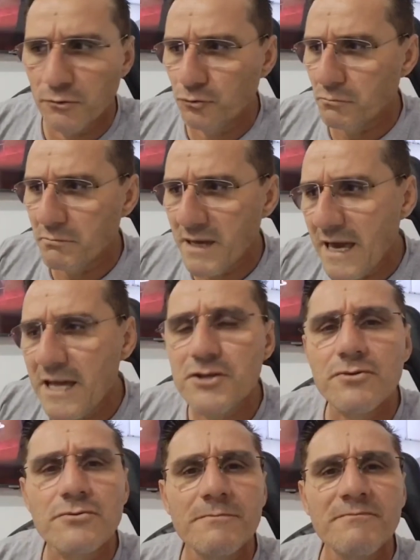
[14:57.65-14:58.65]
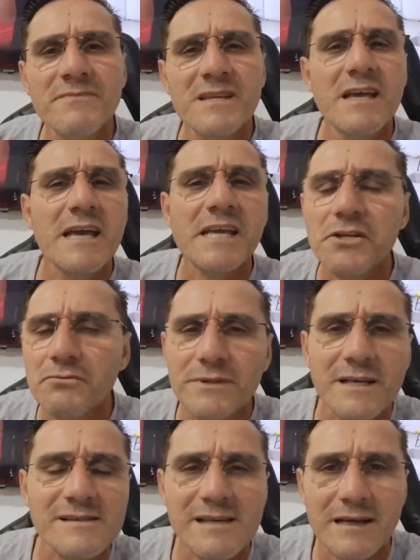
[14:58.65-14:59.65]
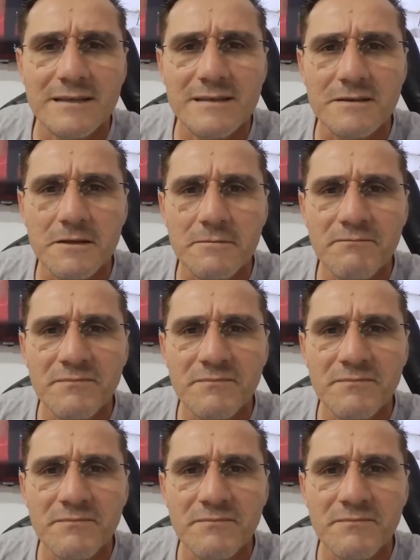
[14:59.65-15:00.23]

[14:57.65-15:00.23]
do médico é que não tem saída.